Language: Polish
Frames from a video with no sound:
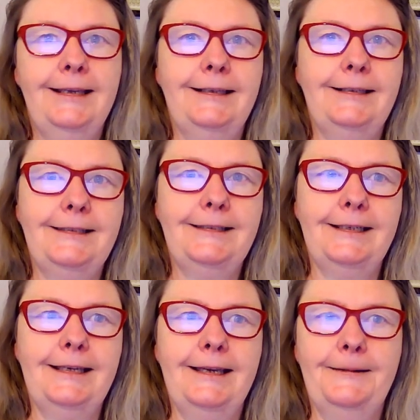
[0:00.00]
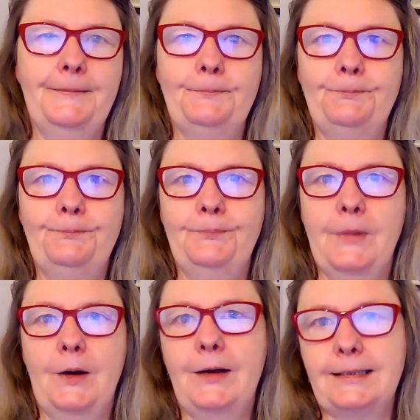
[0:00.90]
gdzie mm,
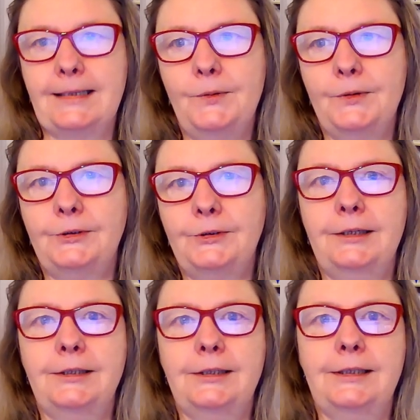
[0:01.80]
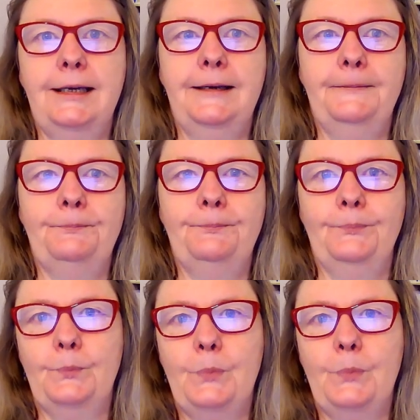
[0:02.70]
okazało się, że mm,